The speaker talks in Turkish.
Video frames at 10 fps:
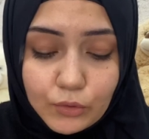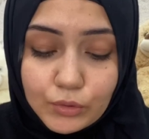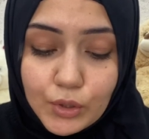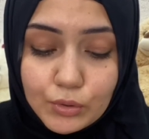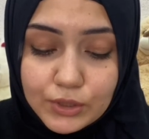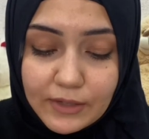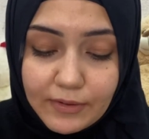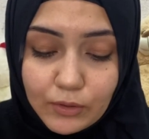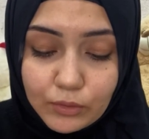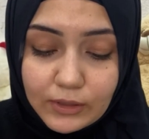günde 3
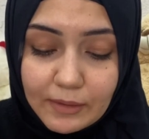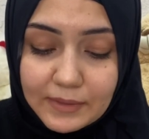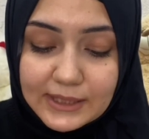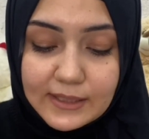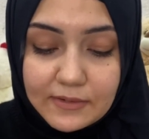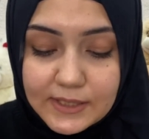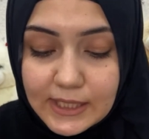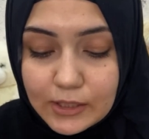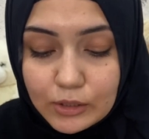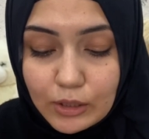sefer uygulanması
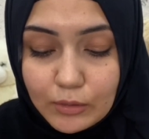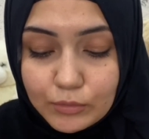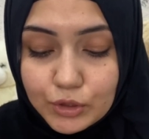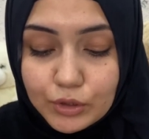tavsiye ediliyormuş.